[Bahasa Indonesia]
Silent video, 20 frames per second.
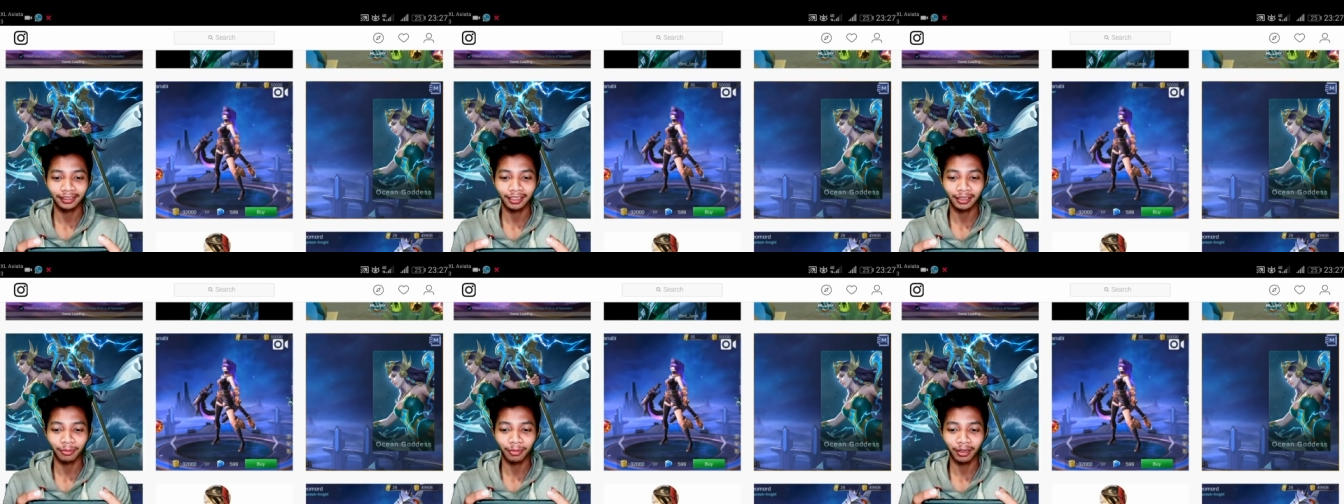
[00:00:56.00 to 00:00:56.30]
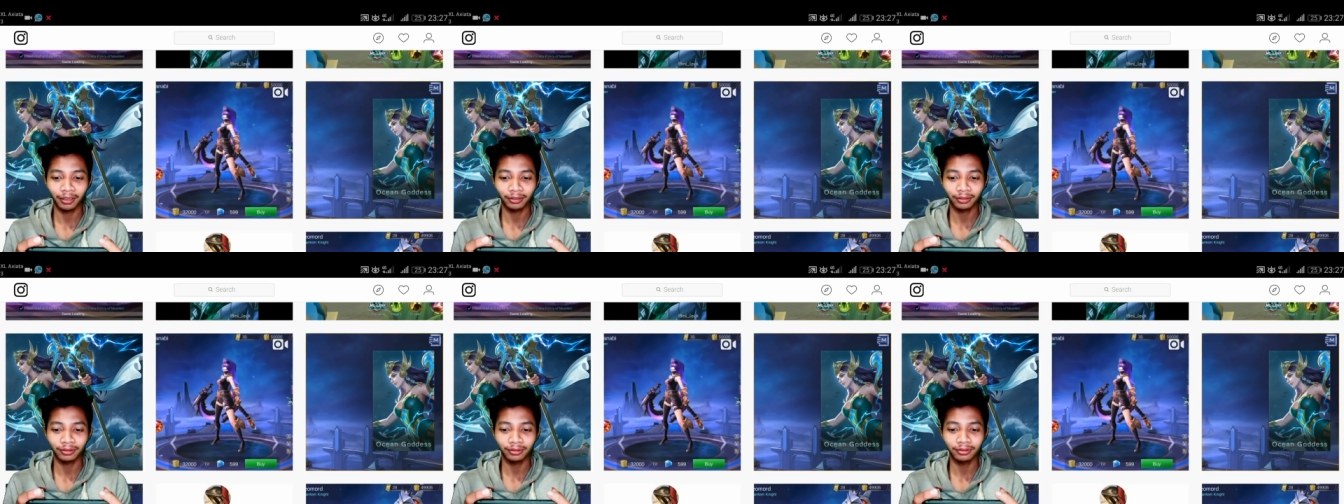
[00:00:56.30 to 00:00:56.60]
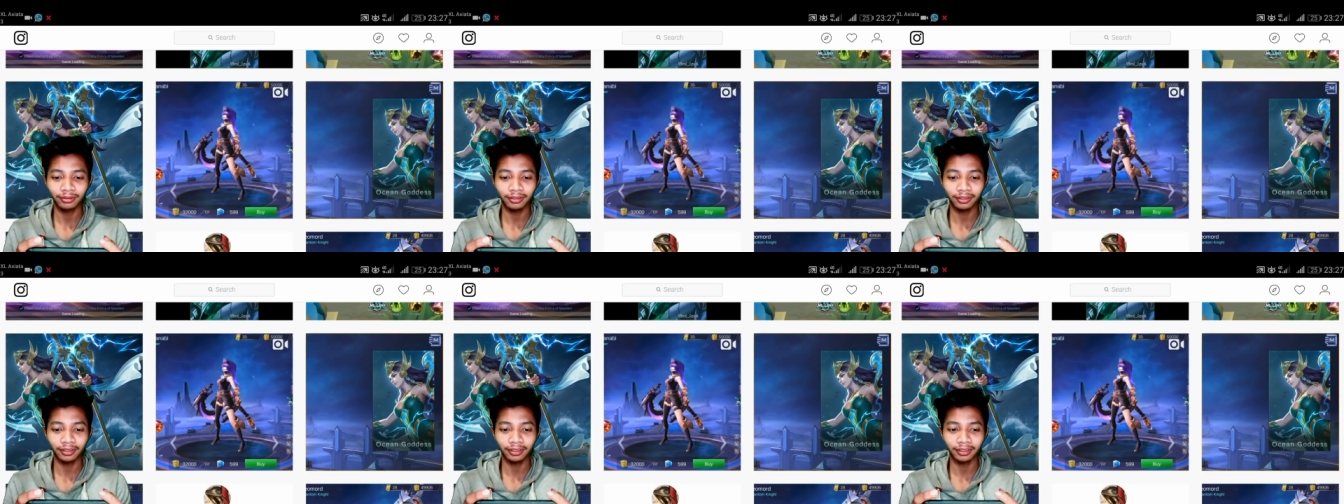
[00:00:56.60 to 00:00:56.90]
kita
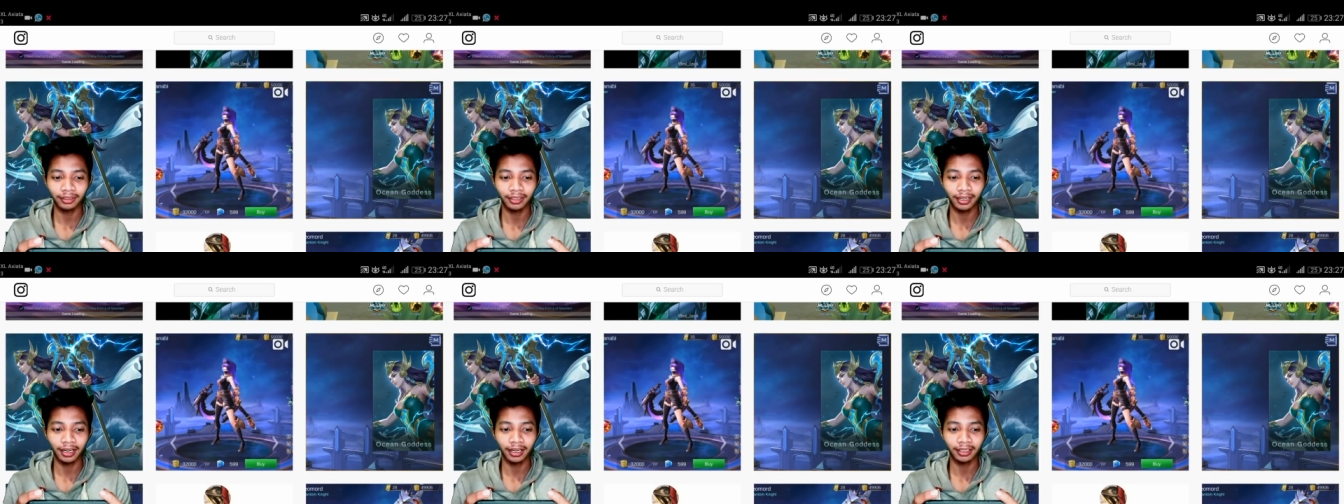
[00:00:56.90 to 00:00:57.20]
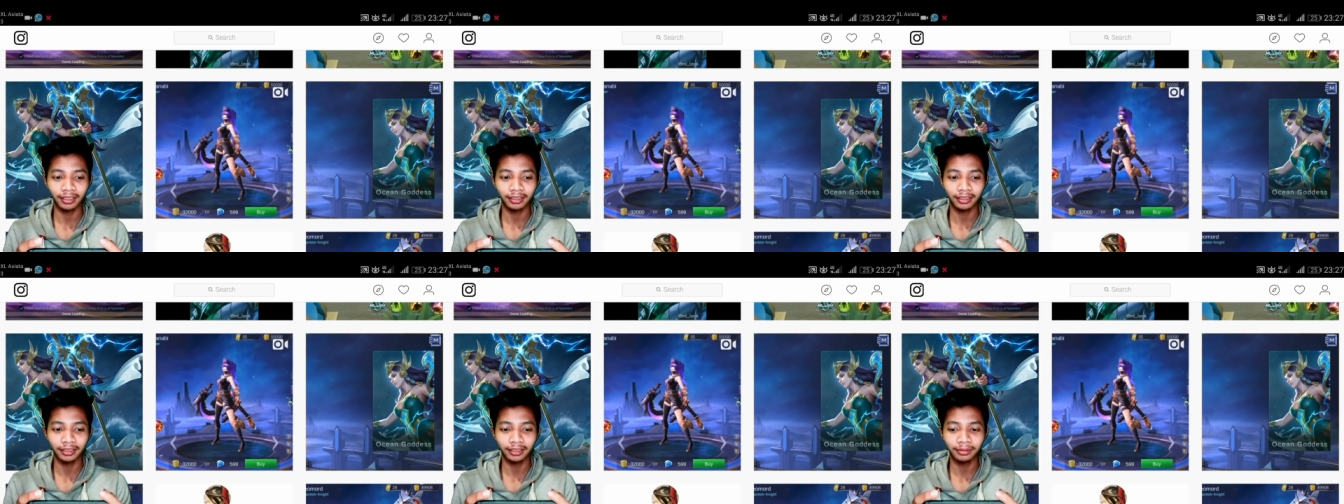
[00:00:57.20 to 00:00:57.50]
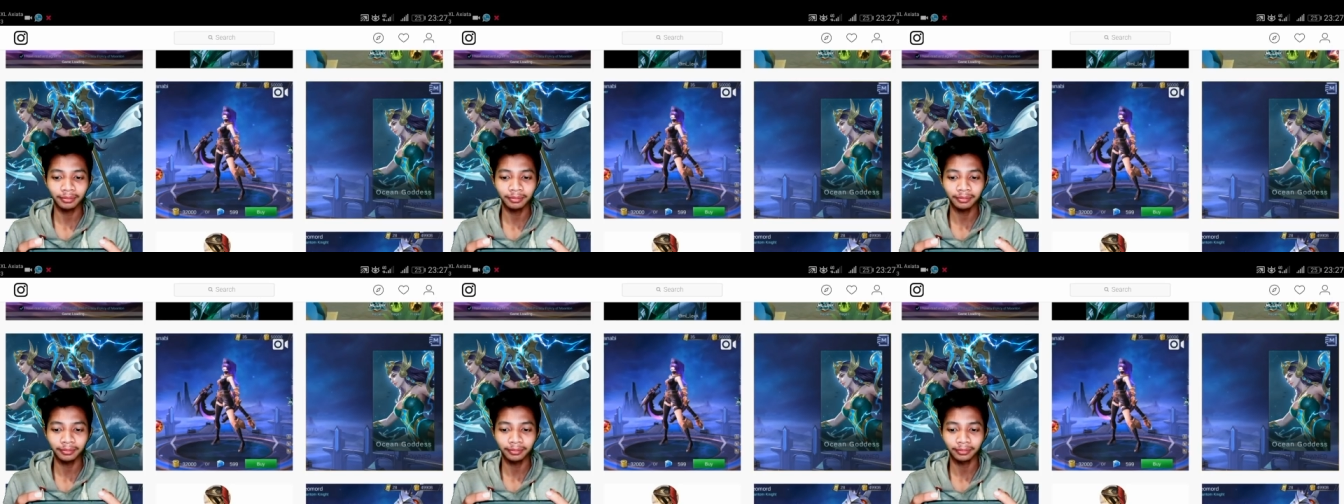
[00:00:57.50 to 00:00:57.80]
masuk ke
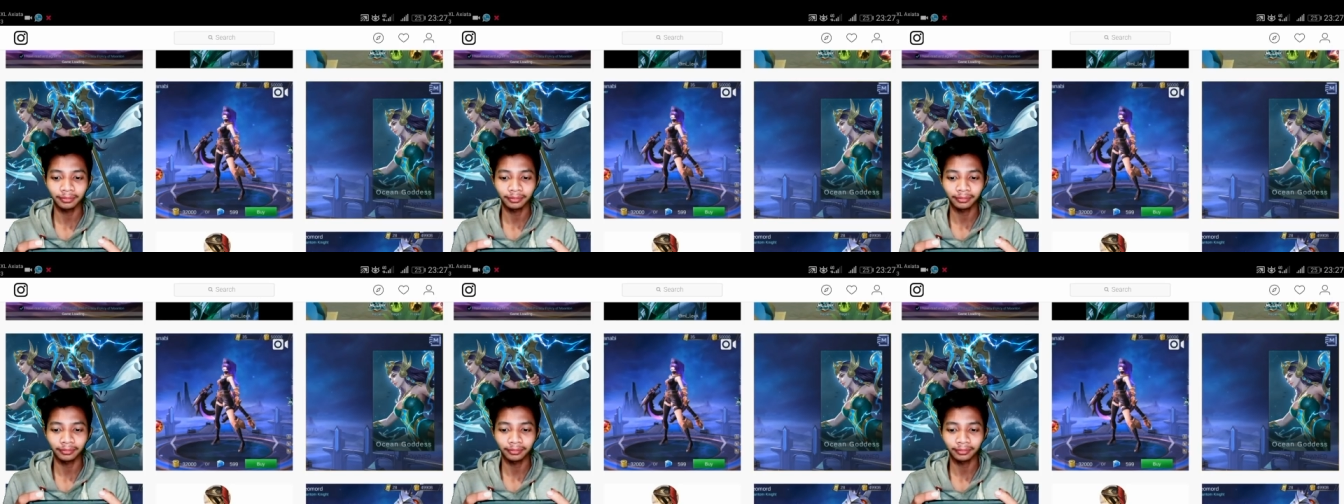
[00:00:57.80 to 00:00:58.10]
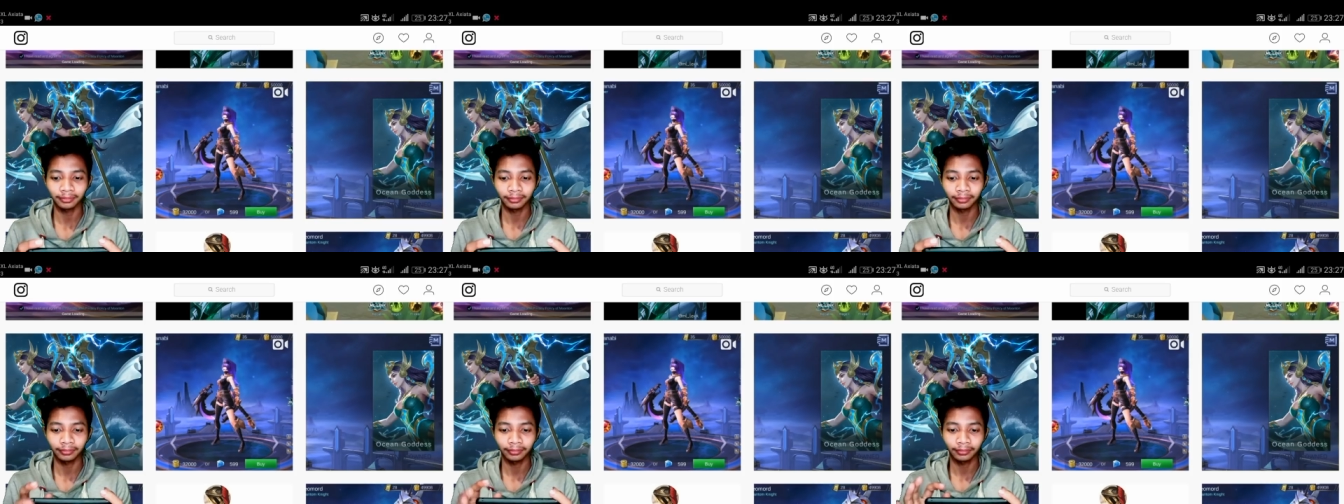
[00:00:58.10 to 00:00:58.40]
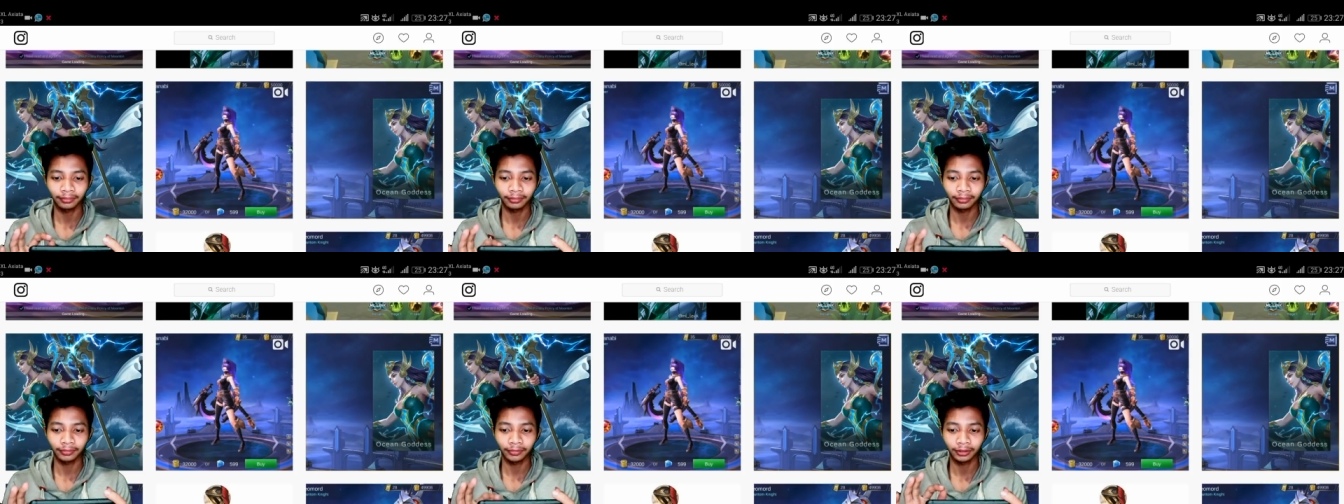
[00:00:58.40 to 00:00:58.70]
dalam
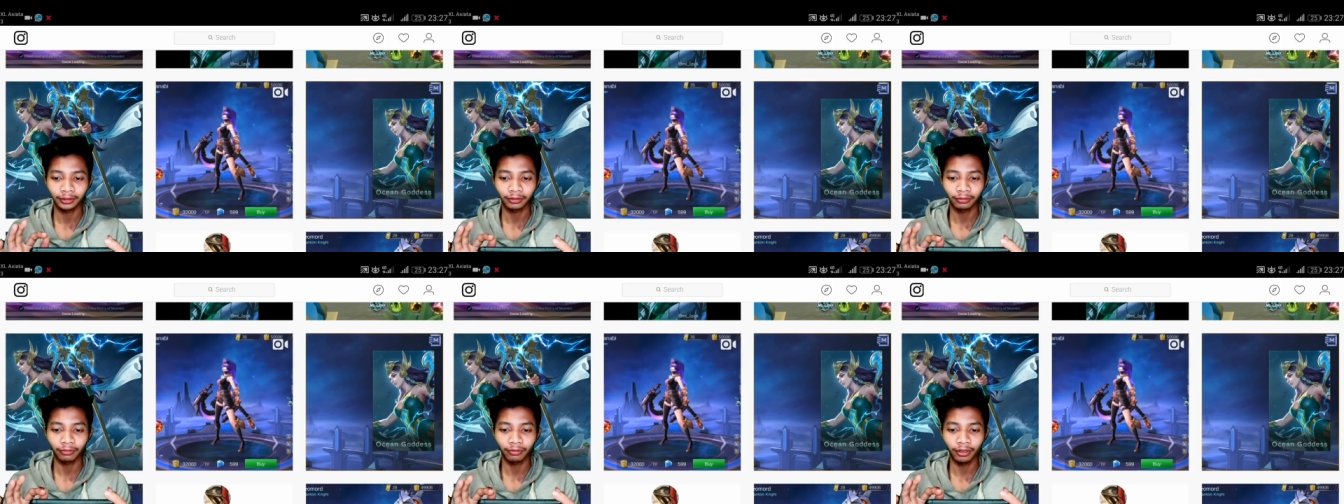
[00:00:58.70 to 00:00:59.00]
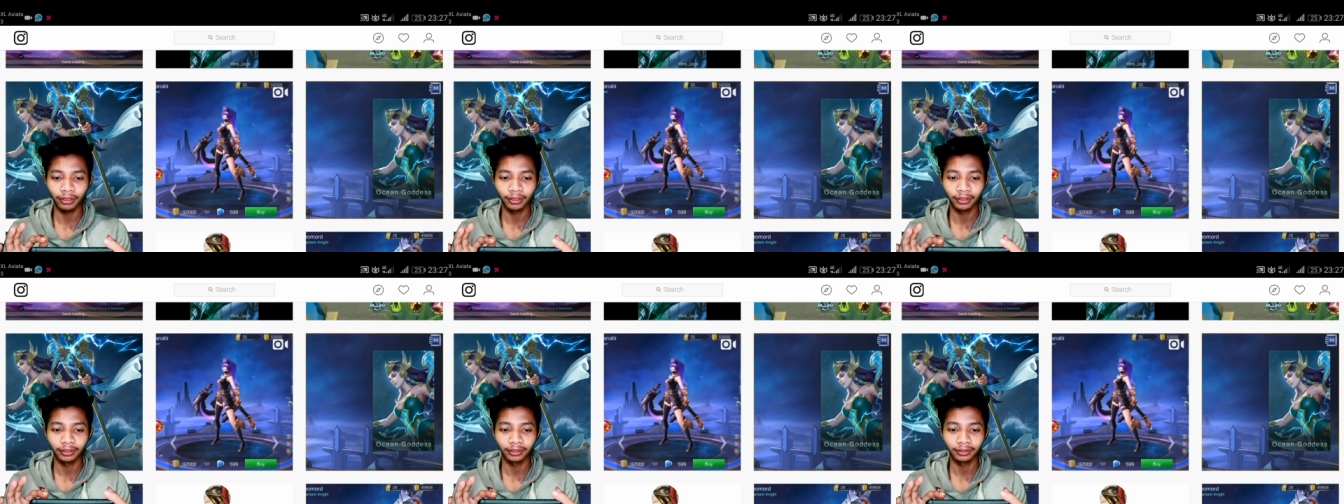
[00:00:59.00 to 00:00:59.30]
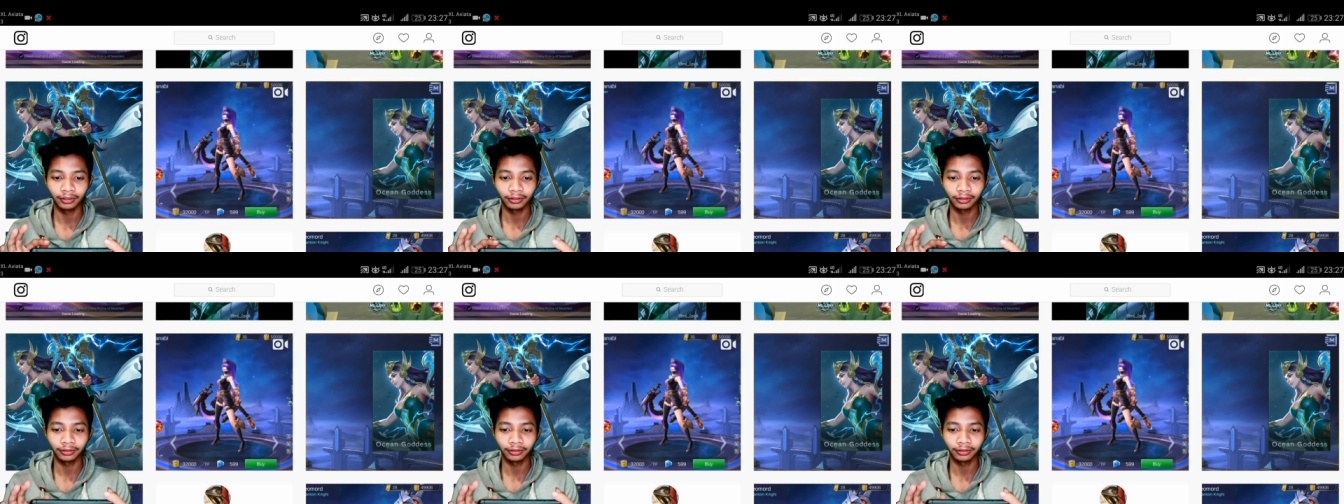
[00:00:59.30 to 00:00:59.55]
woi